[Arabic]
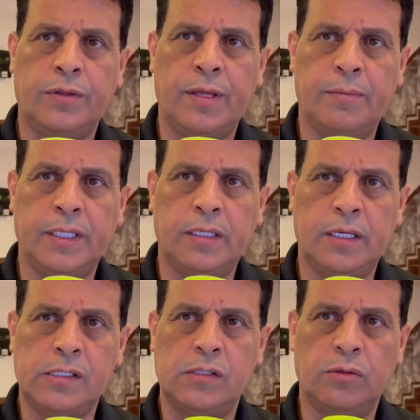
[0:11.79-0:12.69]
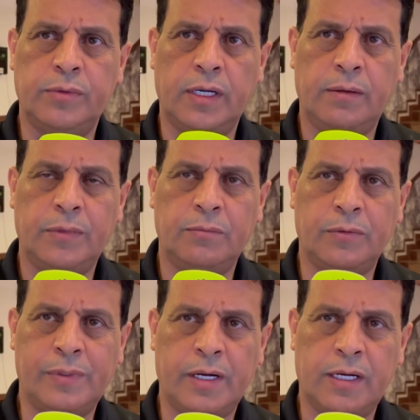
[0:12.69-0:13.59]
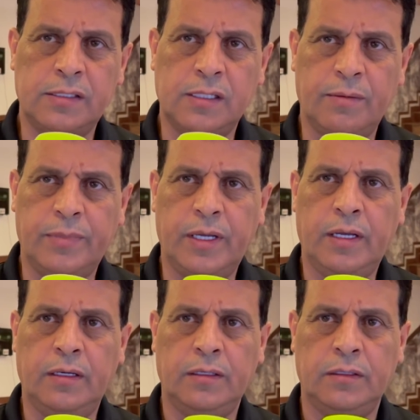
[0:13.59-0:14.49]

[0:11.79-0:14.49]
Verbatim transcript: ثبتنا أسلوبنا من مباراة زامبيا